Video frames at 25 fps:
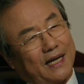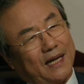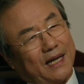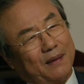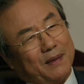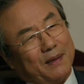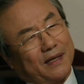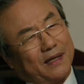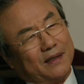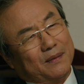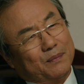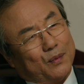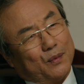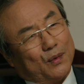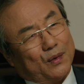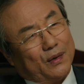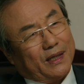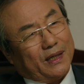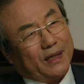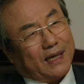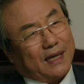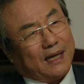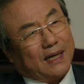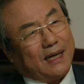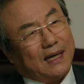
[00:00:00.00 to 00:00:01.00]
thật ra cô đang
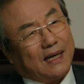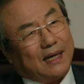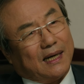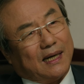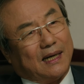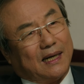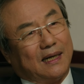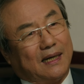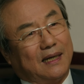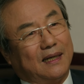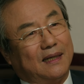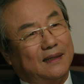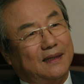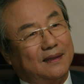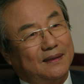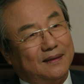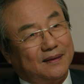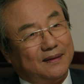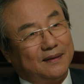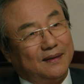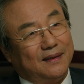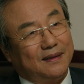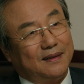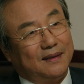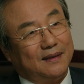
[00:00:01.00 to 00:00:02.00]
nghĩ gì
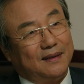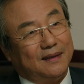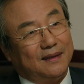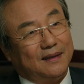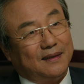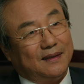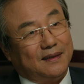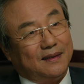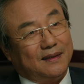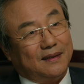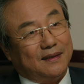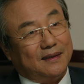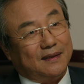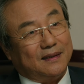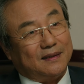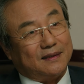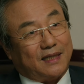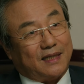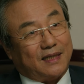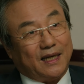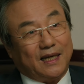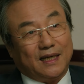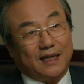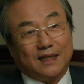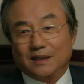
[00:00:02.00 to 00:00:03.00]

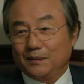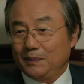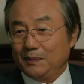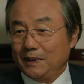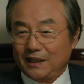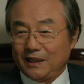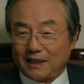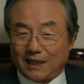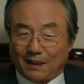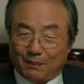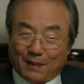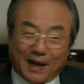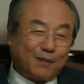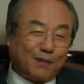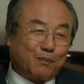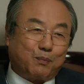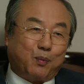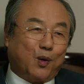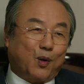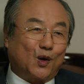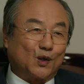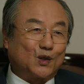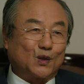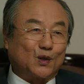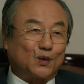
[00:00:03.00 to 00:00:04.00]
Ý cô là cứ thoải
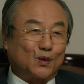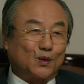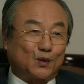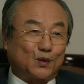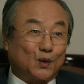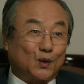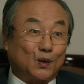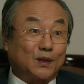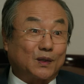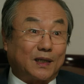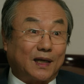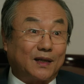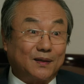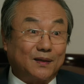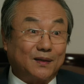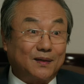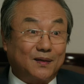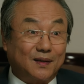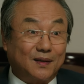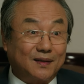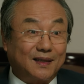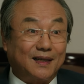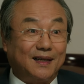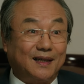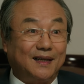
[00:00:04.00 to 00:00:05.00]
mái xài tiền thuế của
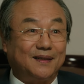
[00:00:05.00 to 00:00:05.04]
người